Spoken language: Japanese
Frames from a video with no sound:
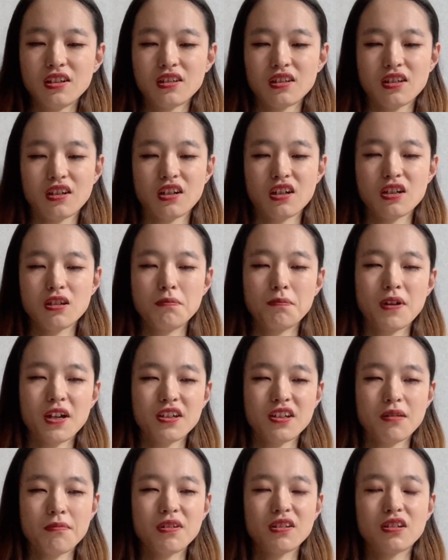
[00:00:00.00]
なんかいっぱい
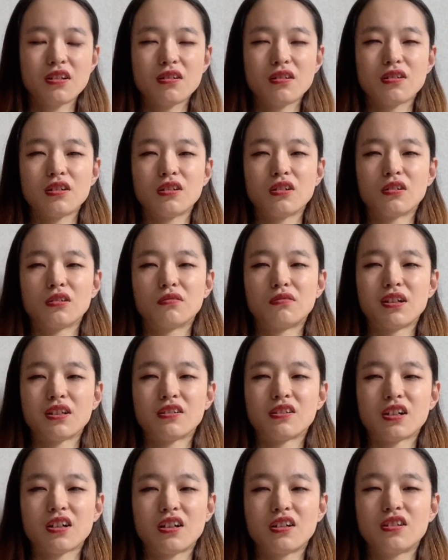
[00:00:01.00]
喋ってる人の輪の
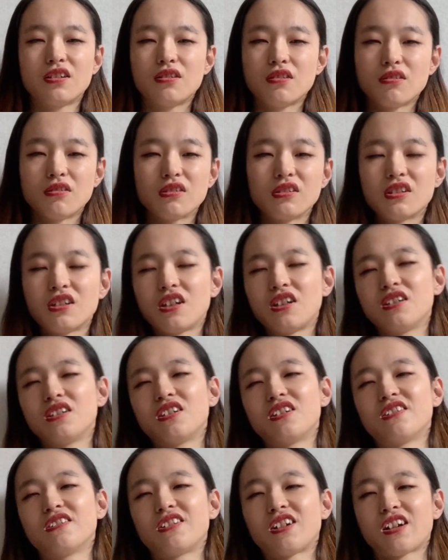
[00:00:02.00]
中にちょんっていて
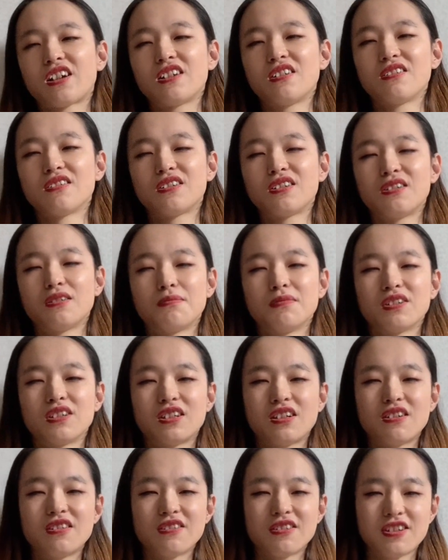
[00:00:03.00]
るだけの人もい
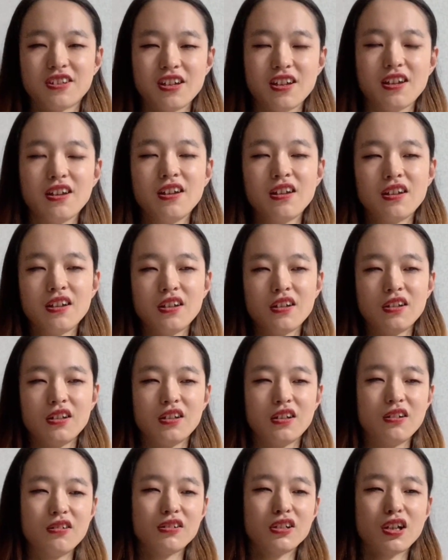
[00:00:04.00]
てるしい
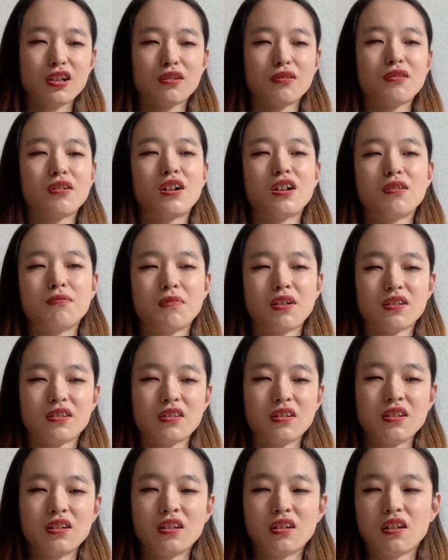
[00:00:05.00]
ろんな人がいます。
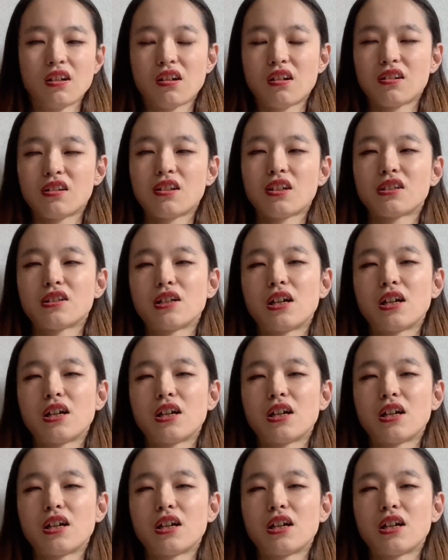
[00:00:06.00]
なんかひたす